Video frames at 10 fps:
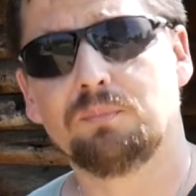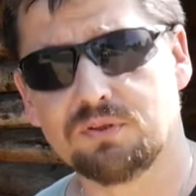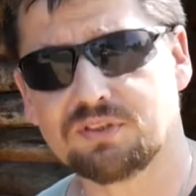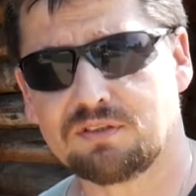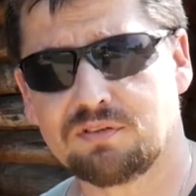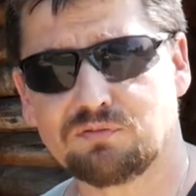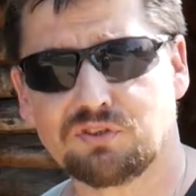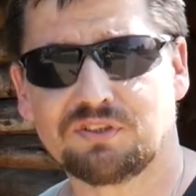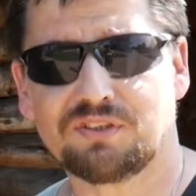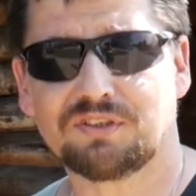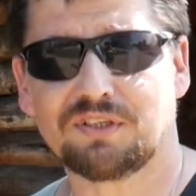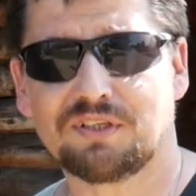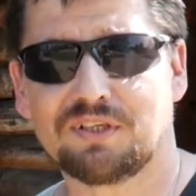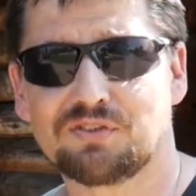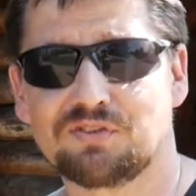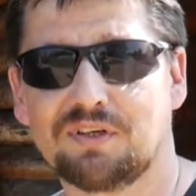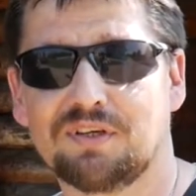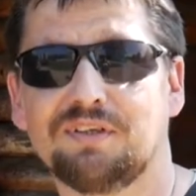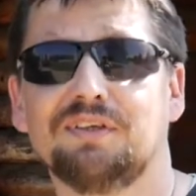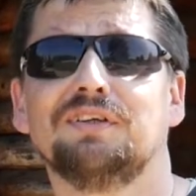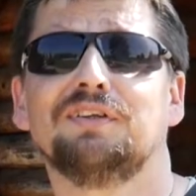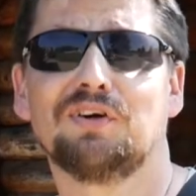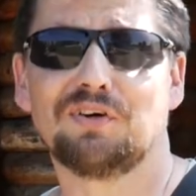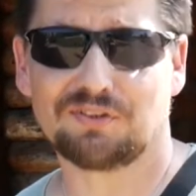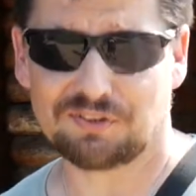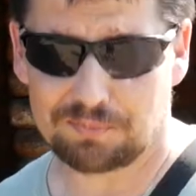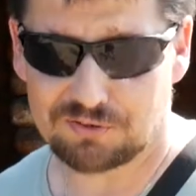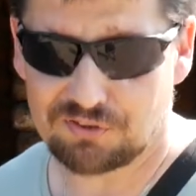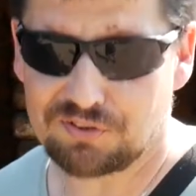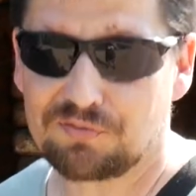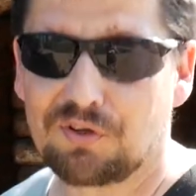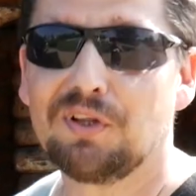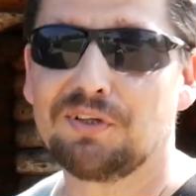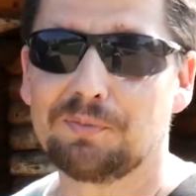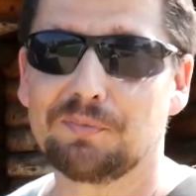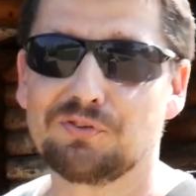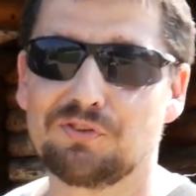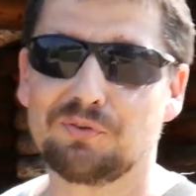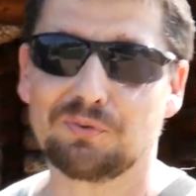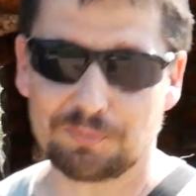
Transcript: Pozdrawiam wszystkich serdecznie i do zobaczenia w kolejnym odcinku